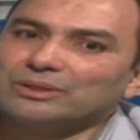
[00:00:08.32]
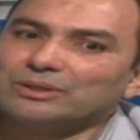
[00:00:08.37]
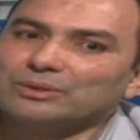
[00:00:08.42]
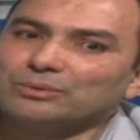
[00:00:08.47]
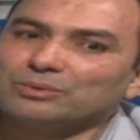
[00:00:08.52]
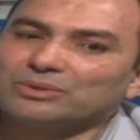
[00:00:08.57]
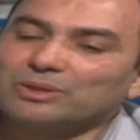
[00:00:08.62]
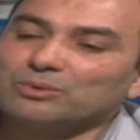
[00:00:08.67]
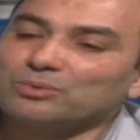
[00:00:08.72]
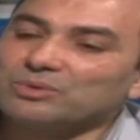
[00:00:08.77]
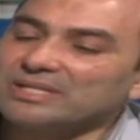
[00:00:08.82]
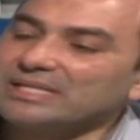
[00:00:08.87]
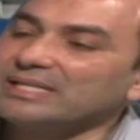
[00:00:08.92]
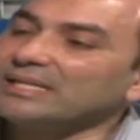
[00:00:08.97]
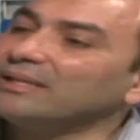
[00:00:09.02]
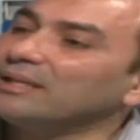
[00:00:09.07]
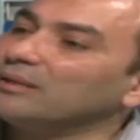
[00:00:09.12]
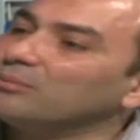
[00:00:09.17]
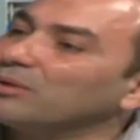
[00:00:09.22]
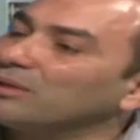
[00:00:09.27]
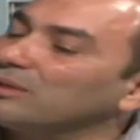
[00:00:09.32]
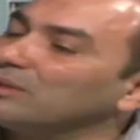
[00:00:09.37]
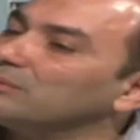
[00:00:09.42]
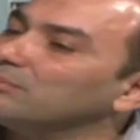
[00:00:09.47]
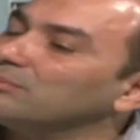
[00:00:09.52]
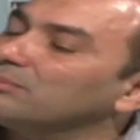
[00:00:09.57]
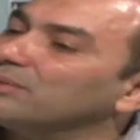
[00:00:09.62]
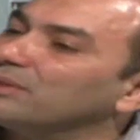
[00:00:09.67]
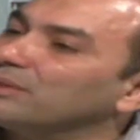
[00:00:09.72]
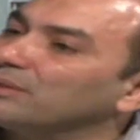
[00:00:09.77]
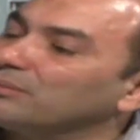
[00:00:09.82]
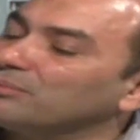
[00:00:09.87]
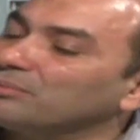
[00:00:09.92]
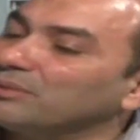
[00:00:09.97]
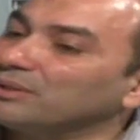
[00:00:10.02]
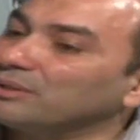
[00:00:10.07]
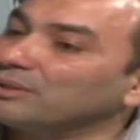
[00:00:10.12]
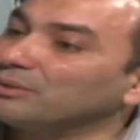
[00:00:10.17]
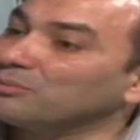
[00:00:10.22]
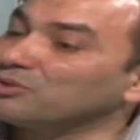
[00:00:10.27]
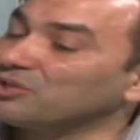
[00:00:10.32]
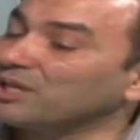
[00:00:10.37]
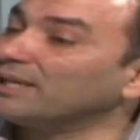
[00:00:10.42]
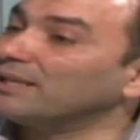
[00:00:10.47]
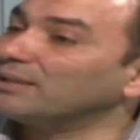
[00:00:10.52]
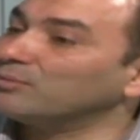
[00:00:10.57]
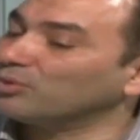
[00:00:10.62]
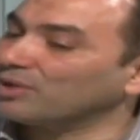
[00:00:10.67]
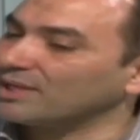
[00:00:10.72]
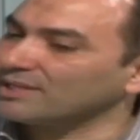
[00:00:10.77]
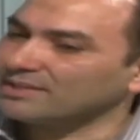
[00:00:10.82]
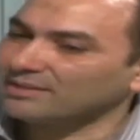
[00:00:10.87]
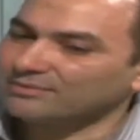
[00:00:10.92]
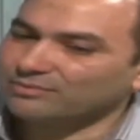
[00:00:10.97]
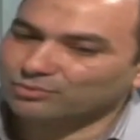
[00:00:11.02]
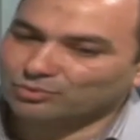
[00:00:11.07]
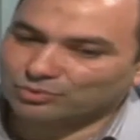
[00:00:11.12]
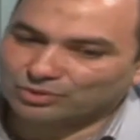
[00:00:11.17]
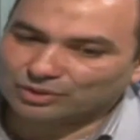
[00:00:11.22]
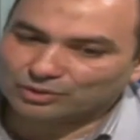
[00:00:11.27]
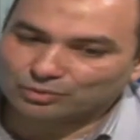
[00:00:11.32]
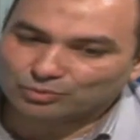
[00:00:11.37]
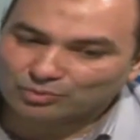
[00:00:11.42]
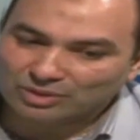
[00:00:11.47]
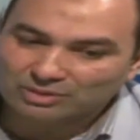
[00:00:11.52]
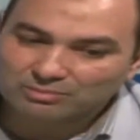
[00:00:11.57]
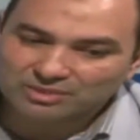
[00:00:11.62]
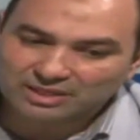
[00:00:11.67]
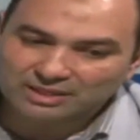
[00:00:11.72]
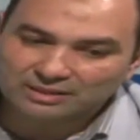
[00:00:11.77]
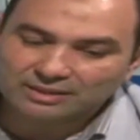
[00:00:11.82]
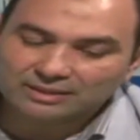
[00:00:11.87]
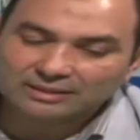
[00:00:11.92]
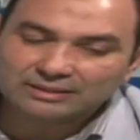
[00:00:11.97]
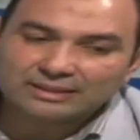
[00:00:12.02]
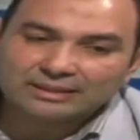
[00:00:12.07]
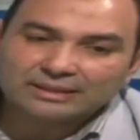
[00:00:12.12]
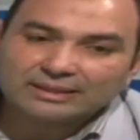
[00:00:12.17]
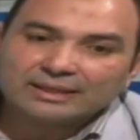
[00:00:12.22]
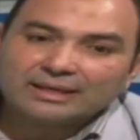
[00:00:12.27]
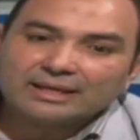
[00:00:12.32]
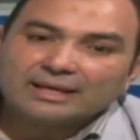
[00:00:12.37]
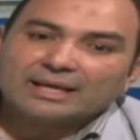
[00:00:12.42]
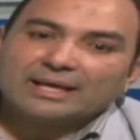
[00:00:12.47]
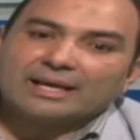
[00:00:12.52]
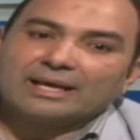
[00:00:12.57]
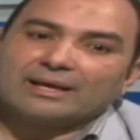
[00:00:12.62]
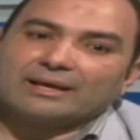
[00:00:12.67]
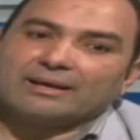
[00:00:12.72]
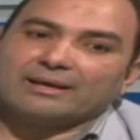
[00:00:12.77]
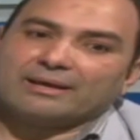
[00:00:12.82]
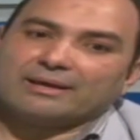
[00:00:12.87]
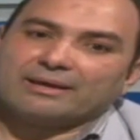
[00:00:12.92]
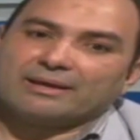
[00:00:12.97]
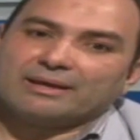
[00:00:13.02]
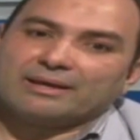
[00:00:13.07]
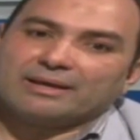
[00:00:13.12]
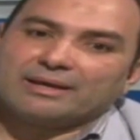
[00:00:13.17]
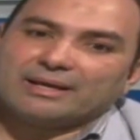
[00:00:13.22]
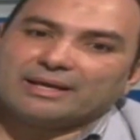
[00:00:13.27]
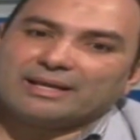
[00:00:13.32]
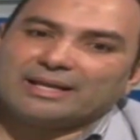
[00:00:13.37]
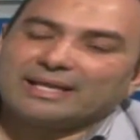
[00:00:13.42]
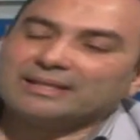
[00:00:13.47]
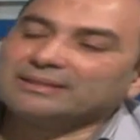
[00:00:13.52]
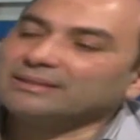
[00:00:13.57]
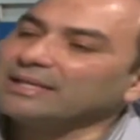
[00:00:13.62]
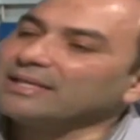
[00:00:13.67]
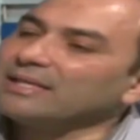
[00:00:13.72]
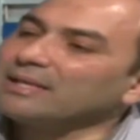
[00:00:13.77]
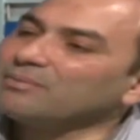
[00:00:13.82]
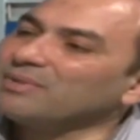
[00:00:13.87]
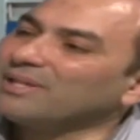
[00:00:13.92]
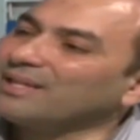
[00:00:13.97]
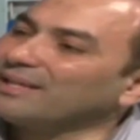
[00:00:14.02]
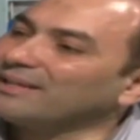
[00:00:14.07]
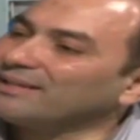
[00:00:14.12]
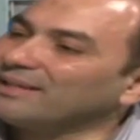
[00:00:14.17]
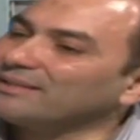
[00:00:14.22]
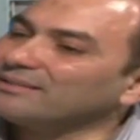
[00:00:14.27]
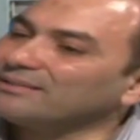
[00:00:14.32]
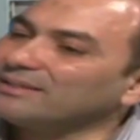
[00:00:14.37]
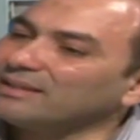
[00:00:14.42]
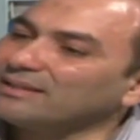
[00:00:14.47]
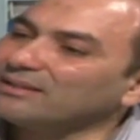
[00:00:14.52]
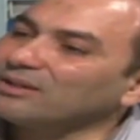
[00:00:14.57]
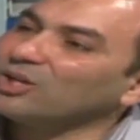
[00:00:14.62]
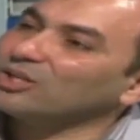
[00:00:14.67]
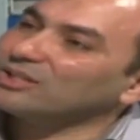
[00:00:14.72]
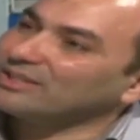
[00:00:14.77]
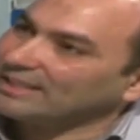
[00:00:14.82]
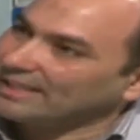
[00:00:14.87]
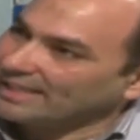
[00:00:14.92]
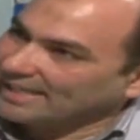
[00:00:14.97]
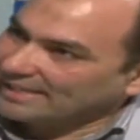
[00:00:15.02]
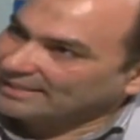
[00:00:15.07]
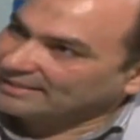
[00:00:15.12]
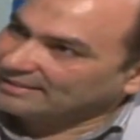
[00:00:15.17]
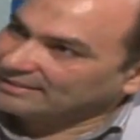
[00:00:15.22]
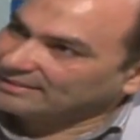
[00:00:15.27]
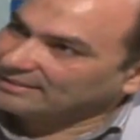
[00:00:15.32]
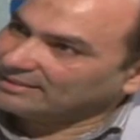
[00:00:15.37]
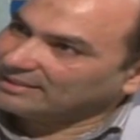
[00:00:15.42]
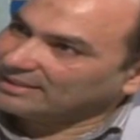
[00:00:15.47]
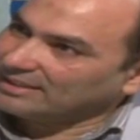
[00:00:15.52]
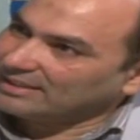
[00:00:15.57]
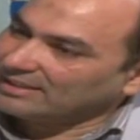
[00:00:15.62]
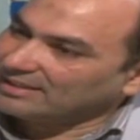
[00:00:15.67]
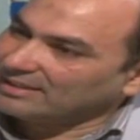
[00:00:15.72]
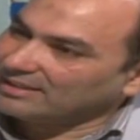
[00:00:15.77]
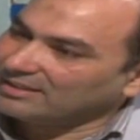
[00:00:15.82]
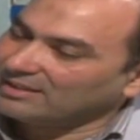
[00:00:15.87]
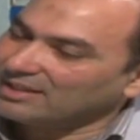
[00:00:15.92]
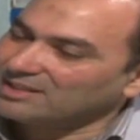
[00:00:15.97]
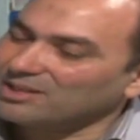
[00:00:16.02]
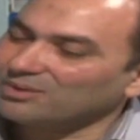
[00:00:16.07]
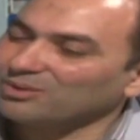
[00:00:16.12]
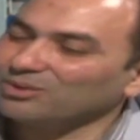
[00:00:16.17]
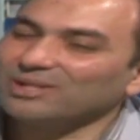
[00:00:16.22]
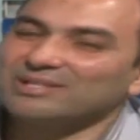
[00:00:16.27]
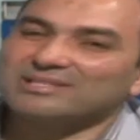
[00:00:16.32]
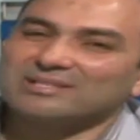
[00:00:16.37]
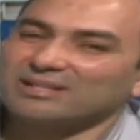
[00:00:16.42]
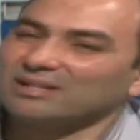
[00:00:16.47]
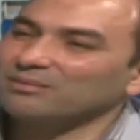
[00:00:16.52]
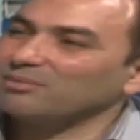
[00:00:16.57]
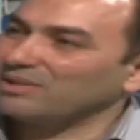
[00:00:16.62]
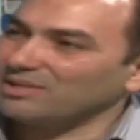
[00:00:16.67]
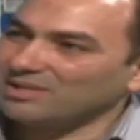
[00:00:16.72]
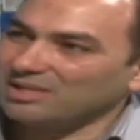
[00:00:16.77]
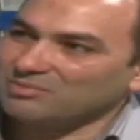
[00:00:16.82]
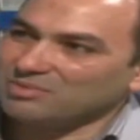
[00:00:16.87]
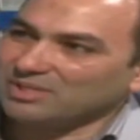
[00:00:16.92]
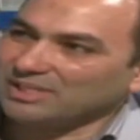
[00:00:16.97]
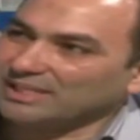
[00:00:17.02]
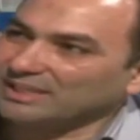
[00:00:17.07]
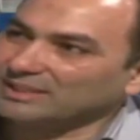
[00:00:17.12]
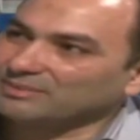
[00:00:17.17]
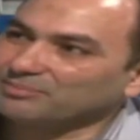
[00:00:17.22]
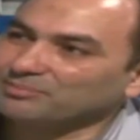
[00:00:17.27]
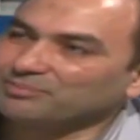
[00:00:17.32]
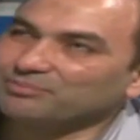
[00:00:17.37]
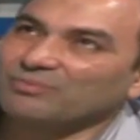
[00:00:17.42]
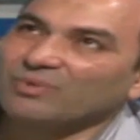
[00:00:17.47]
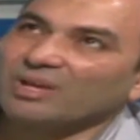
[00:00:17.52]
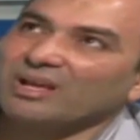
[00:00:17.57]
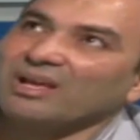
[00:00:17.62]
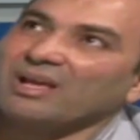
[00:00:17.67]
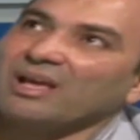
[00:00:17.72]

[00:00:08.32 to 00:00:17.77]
وتوجيه للمريض بشكل مكثف ومهم جدا لأن هي من الحاجات القاتلة يعني نسأل الله السلامة للجميع يعني أمين يا رب